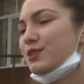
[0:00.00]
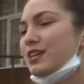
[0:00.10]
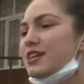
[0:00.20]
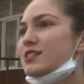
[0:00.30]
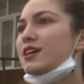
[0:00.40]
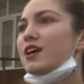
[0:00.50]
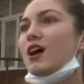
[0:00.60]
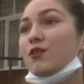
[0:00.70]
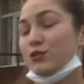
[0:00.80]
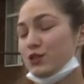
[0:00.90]
записать
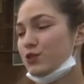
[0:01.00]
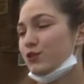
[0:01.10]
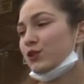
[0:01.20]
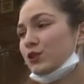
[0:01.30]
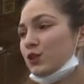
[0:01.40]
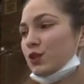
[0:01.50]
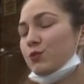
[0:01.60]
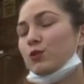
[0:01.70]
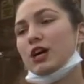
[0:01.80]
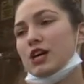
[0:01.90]
видео, в
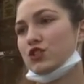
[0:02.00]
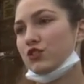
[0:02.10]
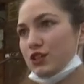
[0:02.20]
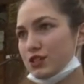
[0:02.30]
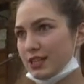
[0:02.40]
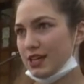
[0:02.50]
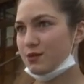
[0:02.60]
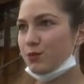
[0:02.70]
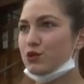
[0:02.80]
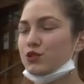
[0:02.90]
котором у каждого из
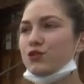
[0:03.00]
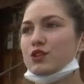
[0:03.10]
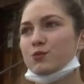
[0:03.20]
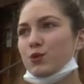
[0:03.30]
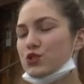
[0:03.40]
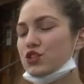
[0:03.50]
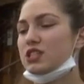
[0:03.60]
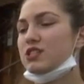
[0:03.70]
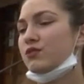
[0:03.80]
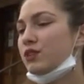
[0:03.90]
нас будет
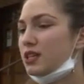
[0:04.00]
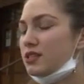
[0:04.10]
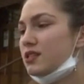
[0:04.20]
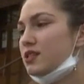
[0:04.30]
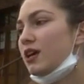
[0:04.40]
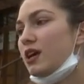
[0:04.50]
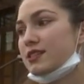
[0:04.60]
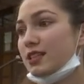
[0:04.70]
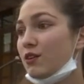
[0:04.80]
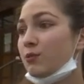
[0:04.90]
возможность выразить
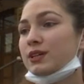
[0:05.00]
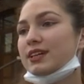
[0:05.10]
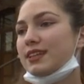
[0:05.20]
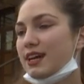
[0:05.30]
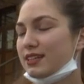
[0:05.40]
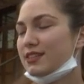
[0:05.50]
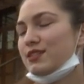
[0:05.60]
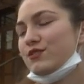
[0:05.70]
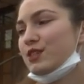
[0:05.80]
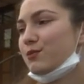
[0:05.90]
слова
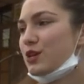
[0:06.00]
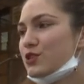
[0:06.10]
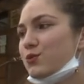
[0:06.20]
благодарности всем